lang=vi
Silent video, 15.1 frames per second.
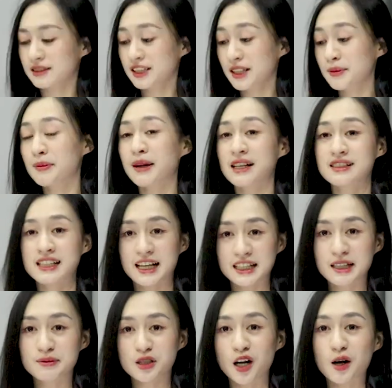Khi mà bạn trải
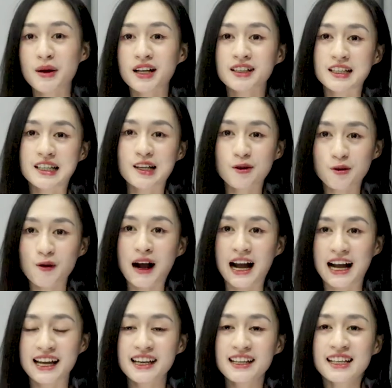nghiệm nó, bạn thấy hiệu quả
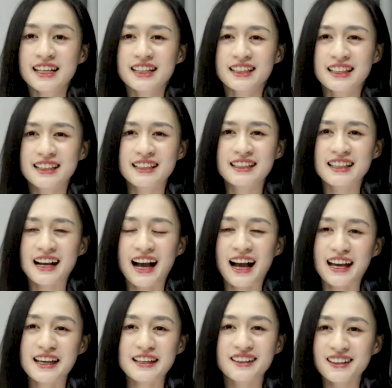ấy, thì
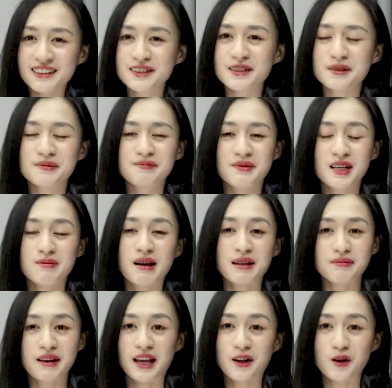hãy tích cực mời bạn
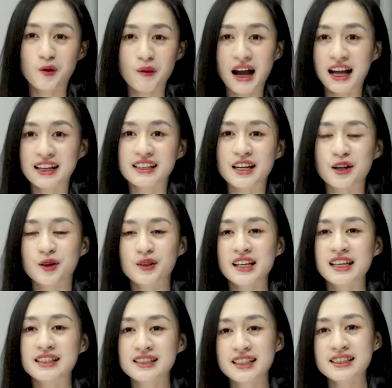bè của bạn để có
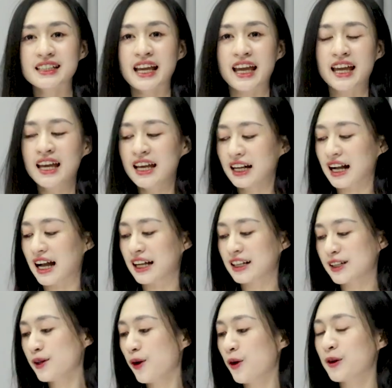thể chia sẻ cái
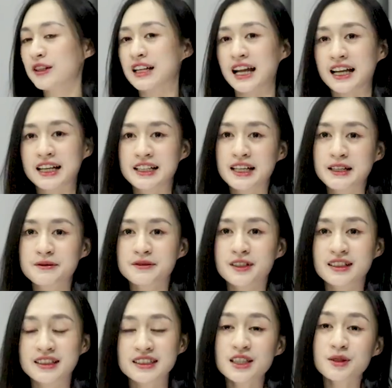cơ hội này đến
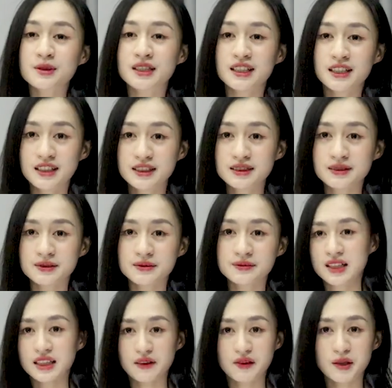với nhiều người hơn.
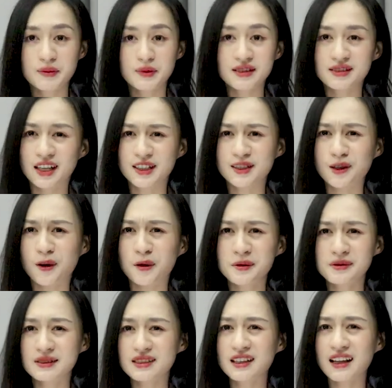Tại vì mình thấy nó
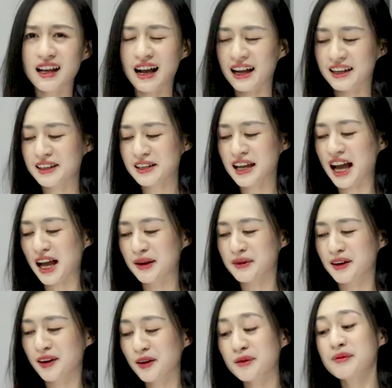rất là hay ấy, ai
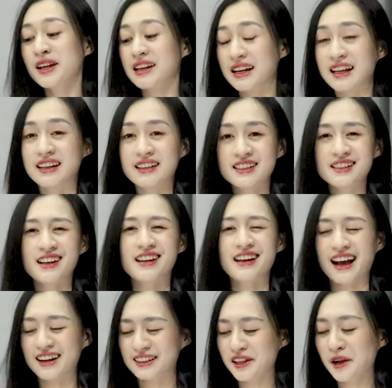mà không biết đến thì rất là
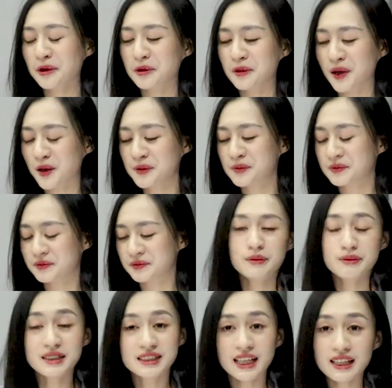đáng tiếc đúng không?
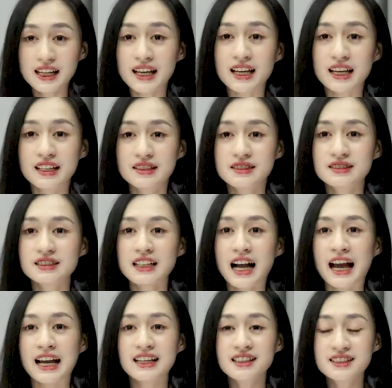Mình sẽ để những
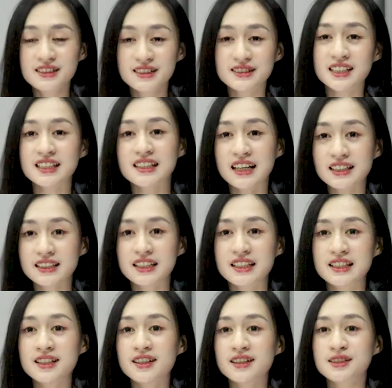cái hướng dẫn đăng
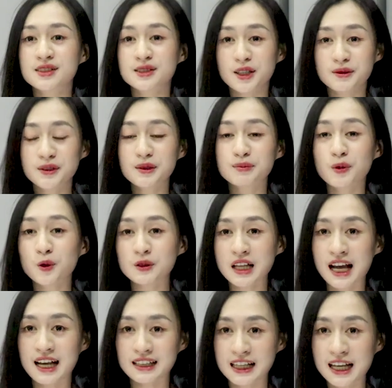ký ở dưới phần mô
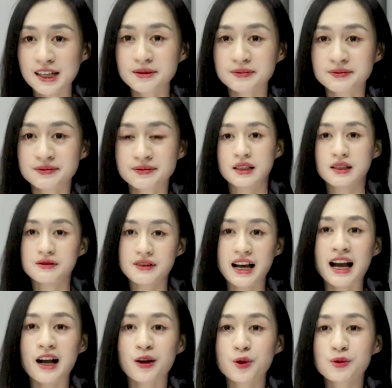tả nhá.
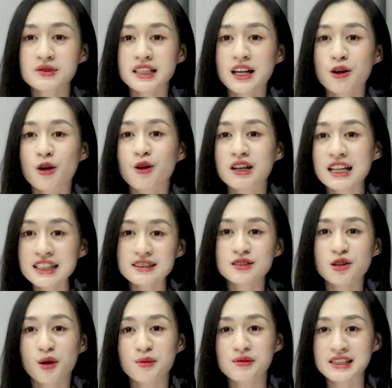Và cũng sẽ có link
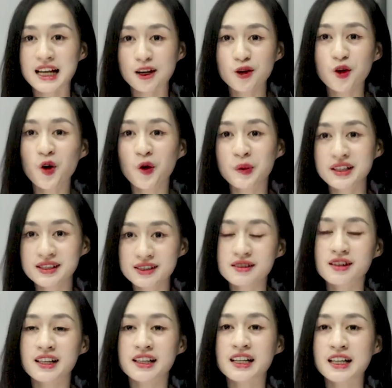nhóm Zalo ở bên
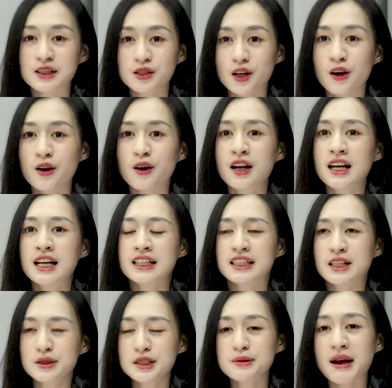dưới để cho
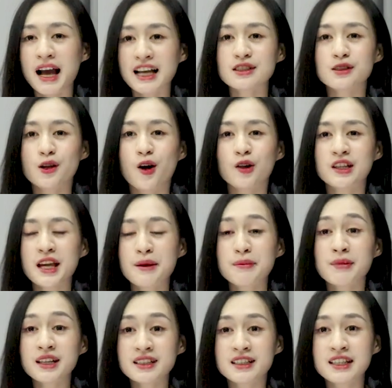nếu như bạn có
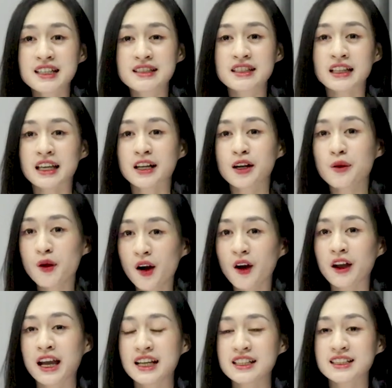thêm bất kỳ những cái câu hỏi
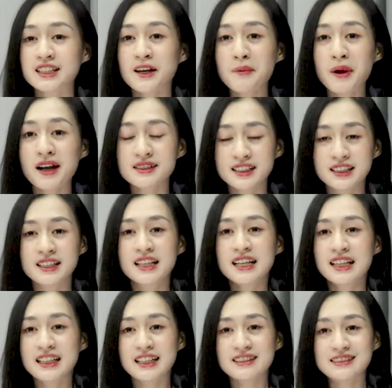hay những thắc mắc gì
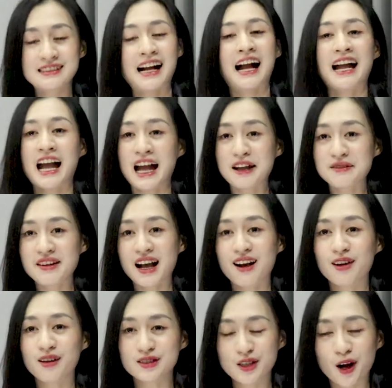thì đừng ngại, hãy
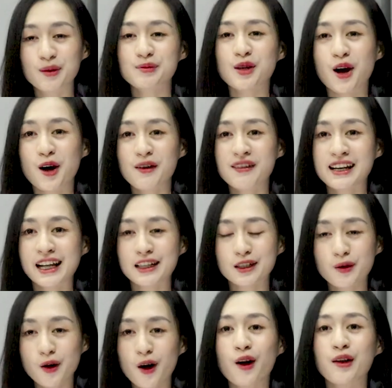vào nhóm đó và đặt
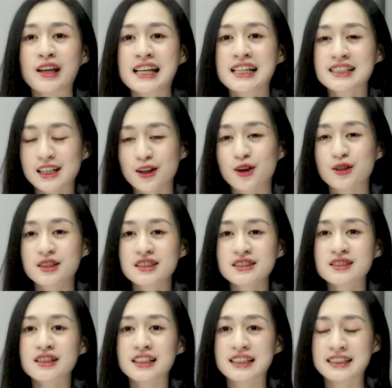câu hỏi, sẽ có những
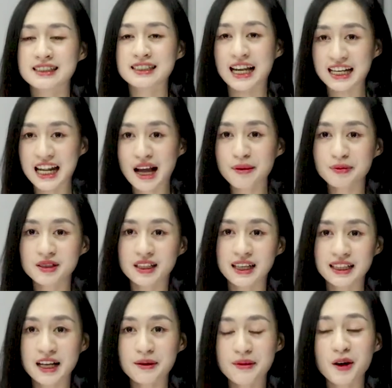người giải đáp những cái
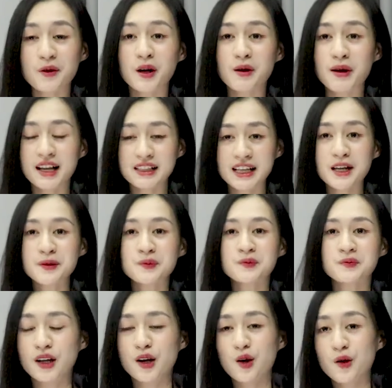thắc mắc của các bạn nhá.
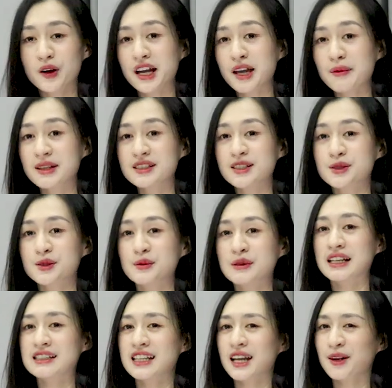Ok, bây giờ
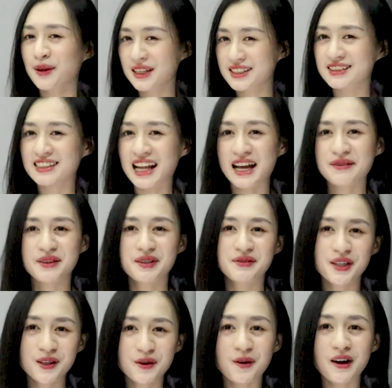ta sẽ quay trở lại với
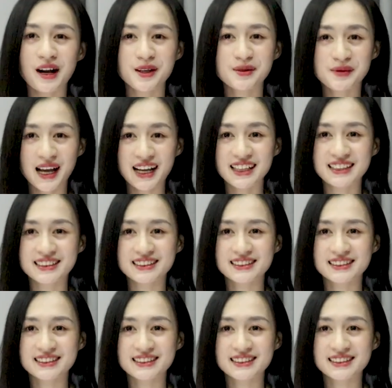video ngày hôm nay.